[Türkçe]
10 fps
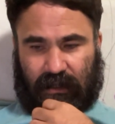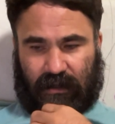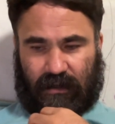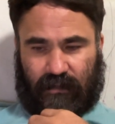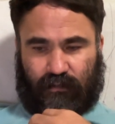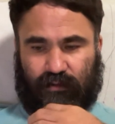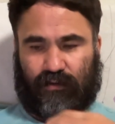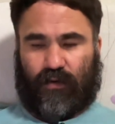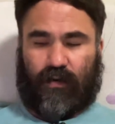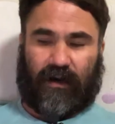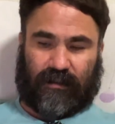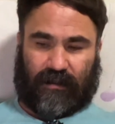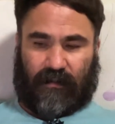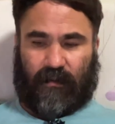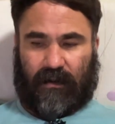Kılavuz o
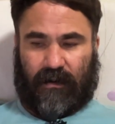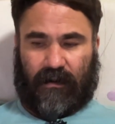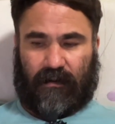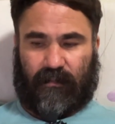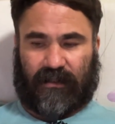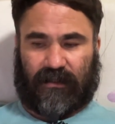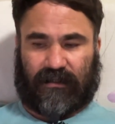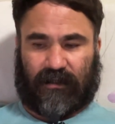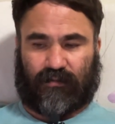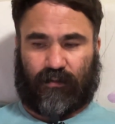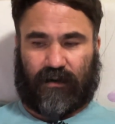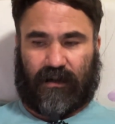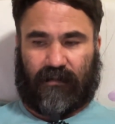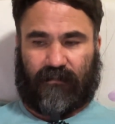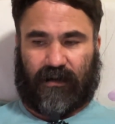akşam Allahabad
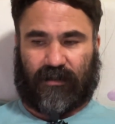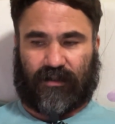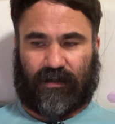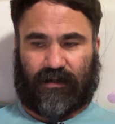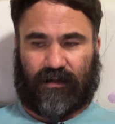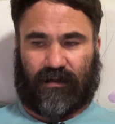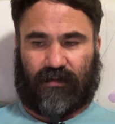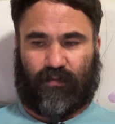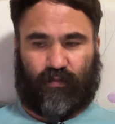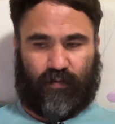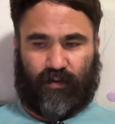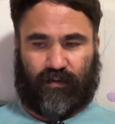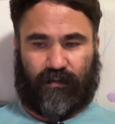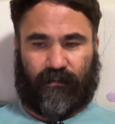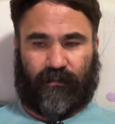istasyonuna varacağını umuyordu.